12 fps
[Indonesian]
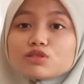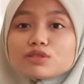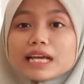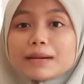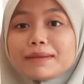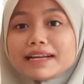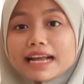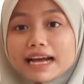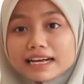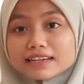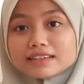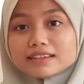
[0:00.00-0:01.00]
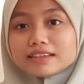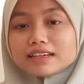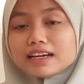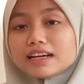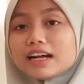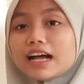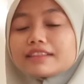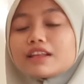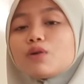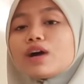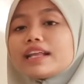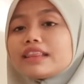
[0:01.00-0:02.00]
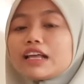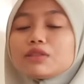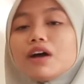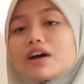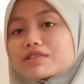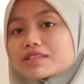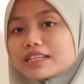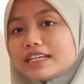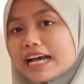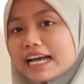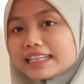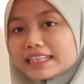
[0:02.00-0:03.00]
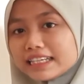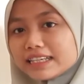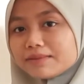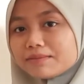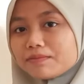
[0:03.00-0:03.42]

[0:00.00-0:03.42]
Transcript: sudah benar atau kata itu harus diganti.